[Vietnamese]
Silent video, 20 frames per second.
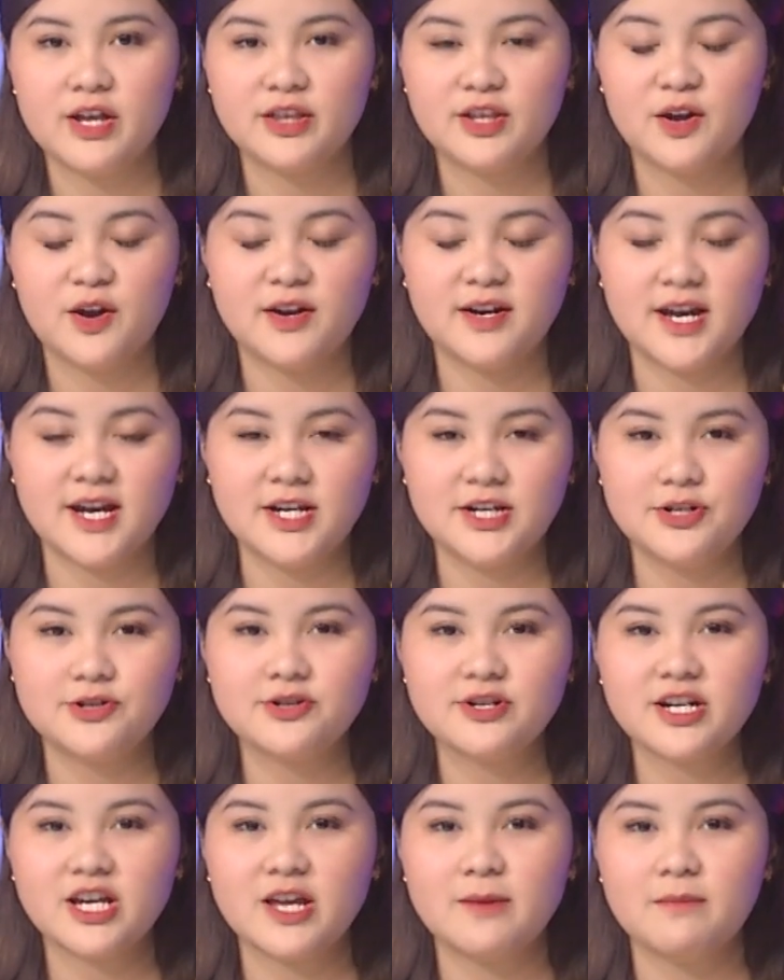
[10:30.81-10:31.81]
Thì hồi nãy
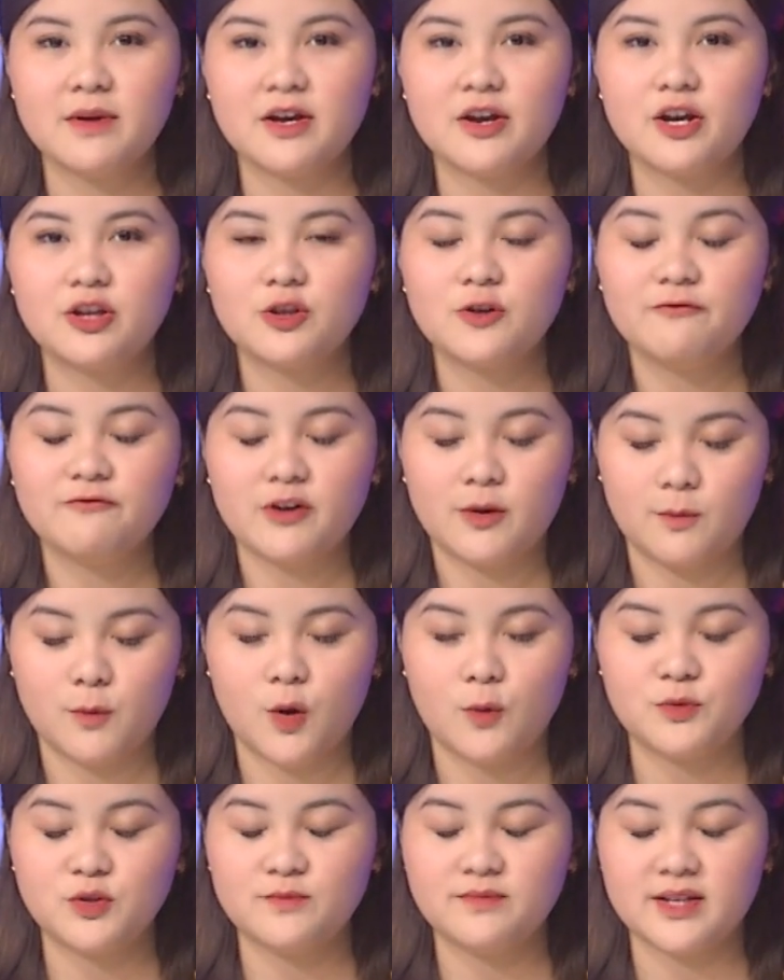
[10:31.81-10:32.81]
trước khi mà kết thúc phần
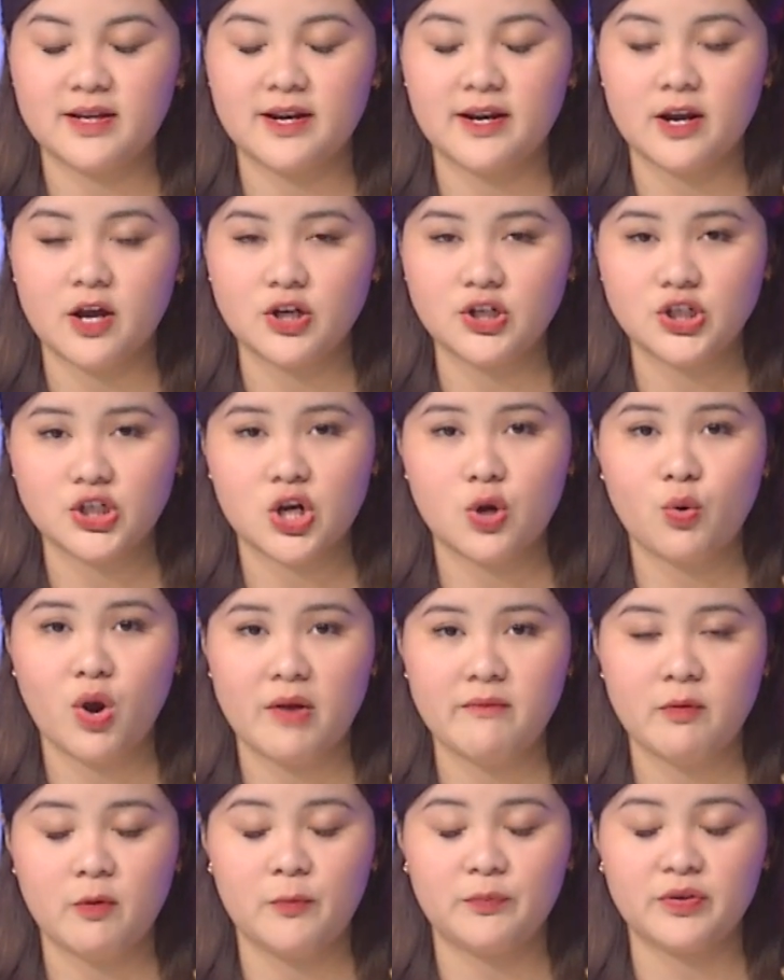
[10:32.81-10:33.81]
1 chúng ta đã nói sơ
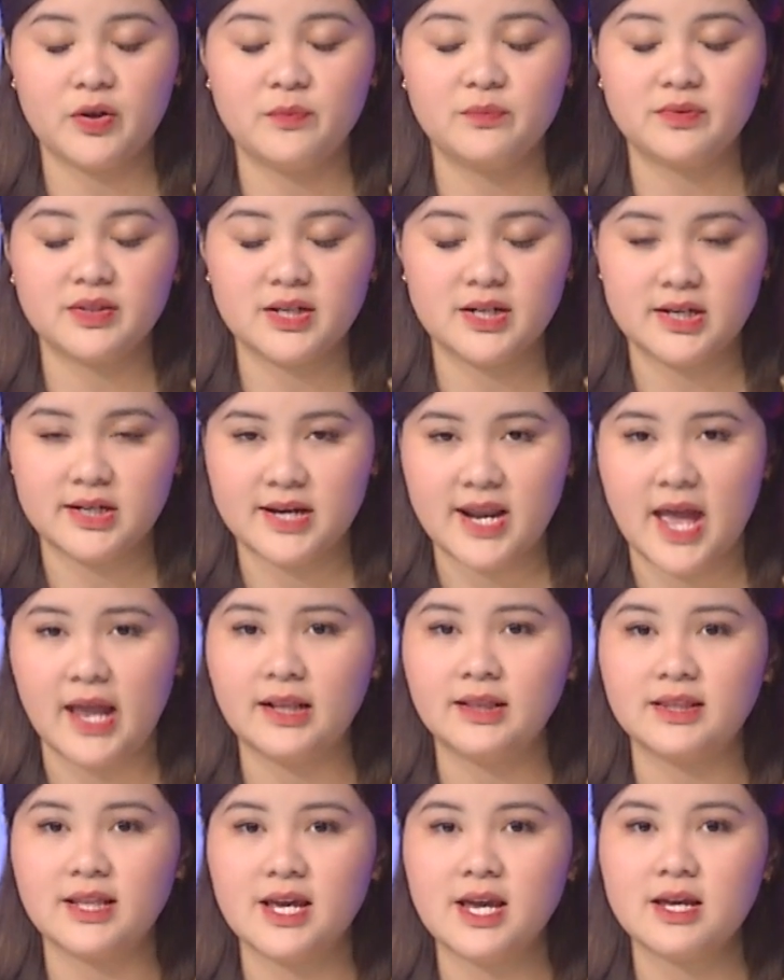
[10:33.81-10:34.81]
qua một thông tin
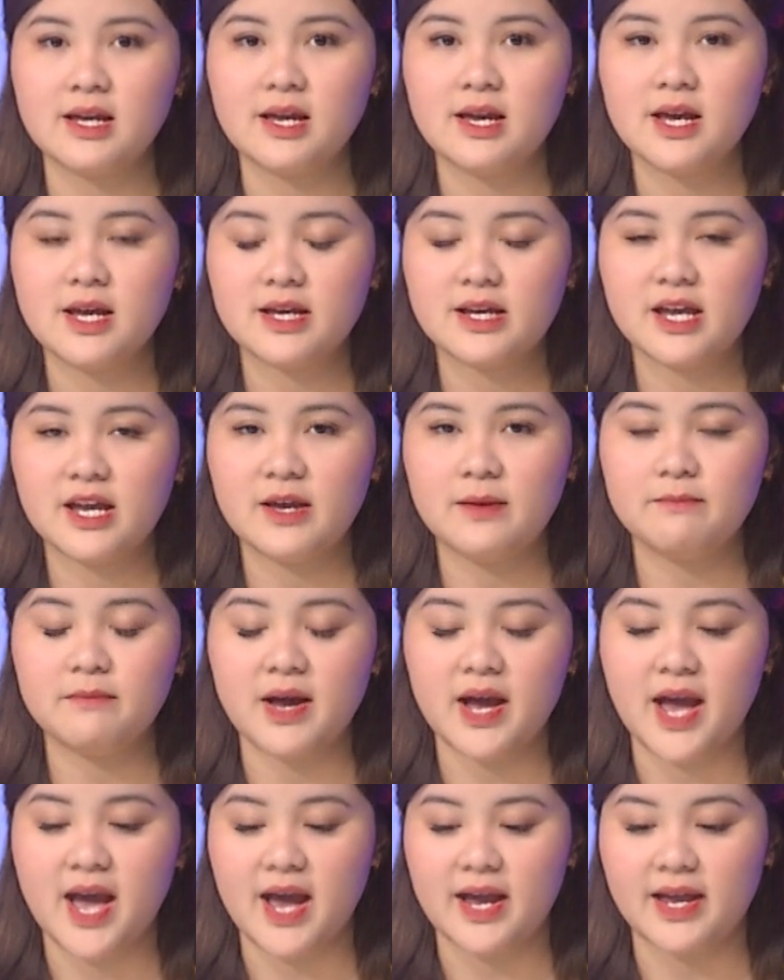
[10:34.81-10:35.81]
đáng tiếc khi
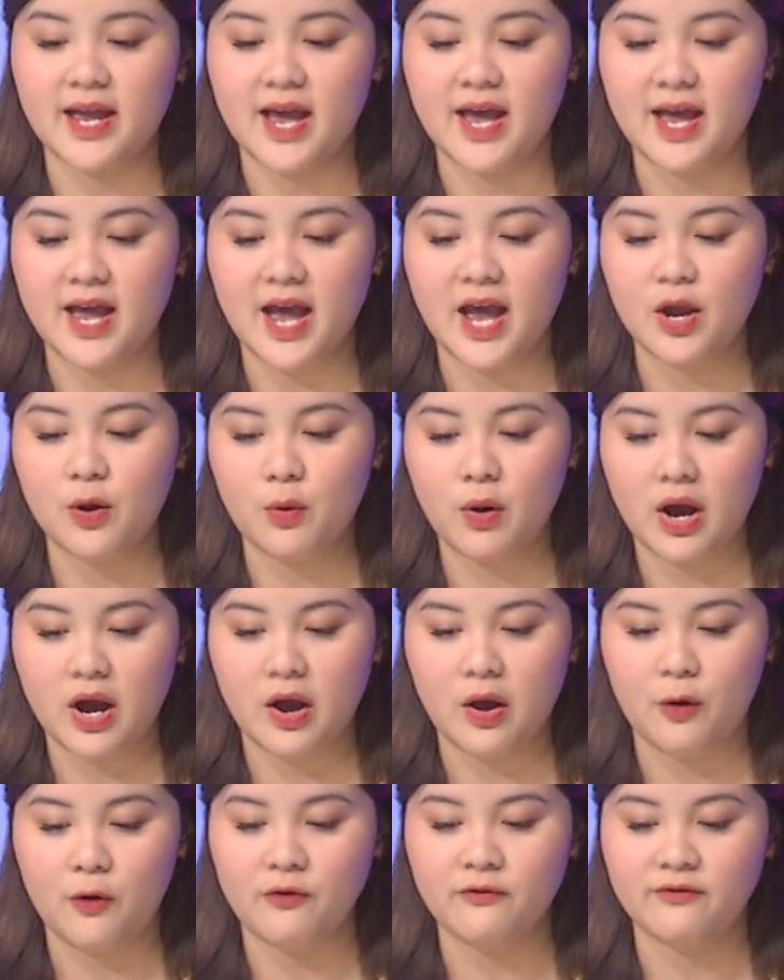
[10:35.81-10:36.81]
mà cả hai Hoa
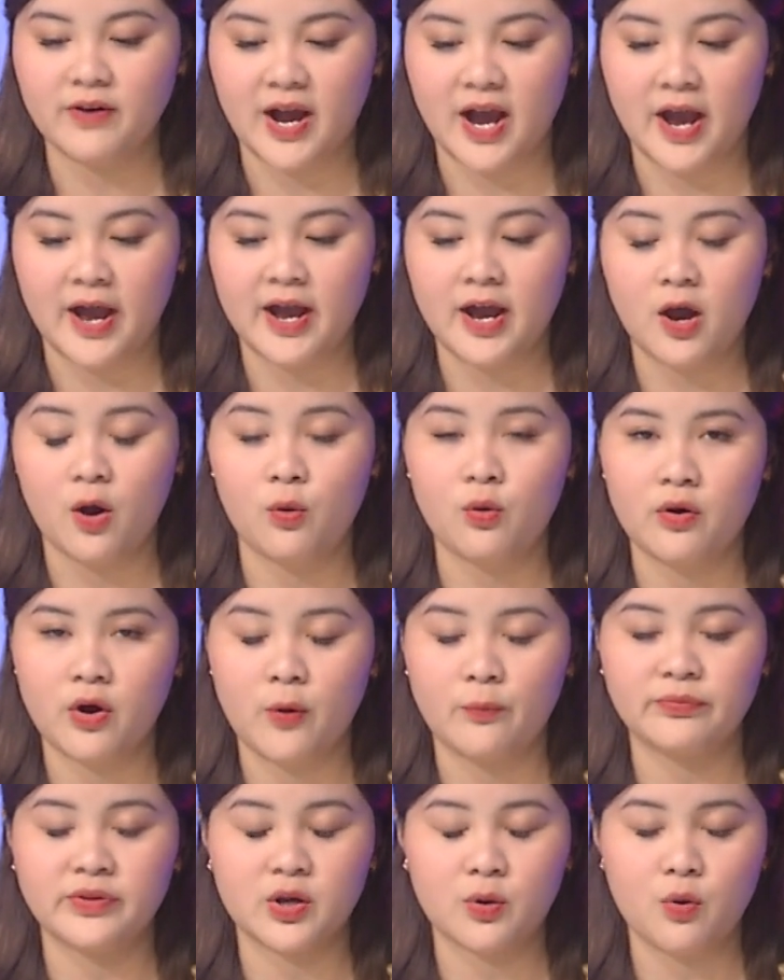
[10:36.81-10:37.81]
hậu và Á hậu
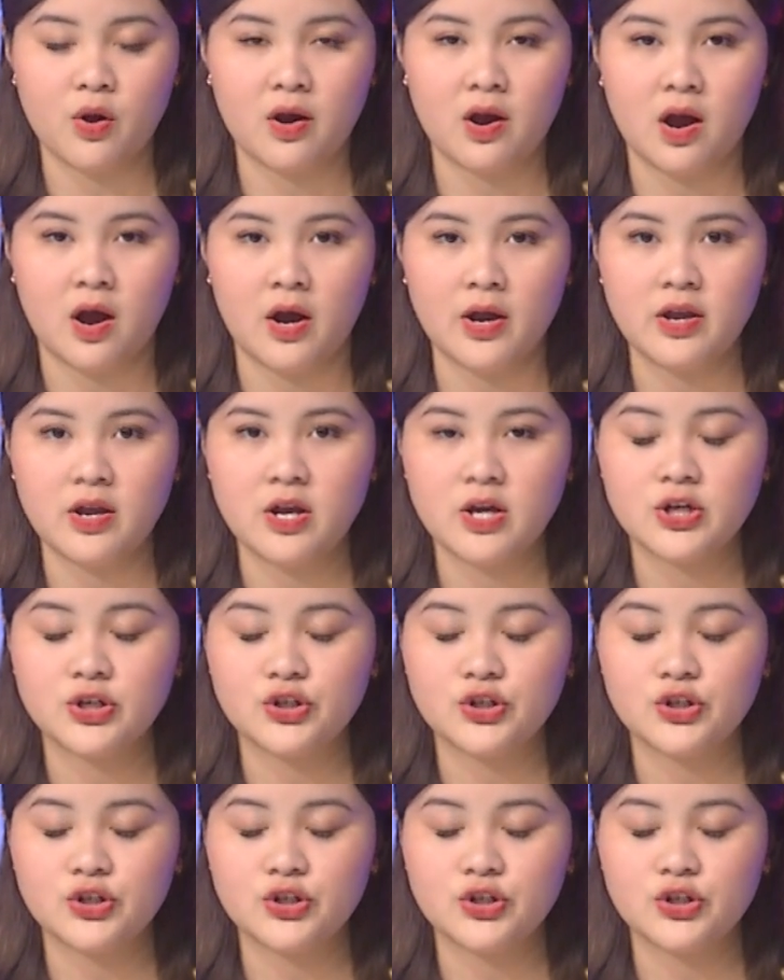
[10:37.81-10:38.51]
không thể qua khỏi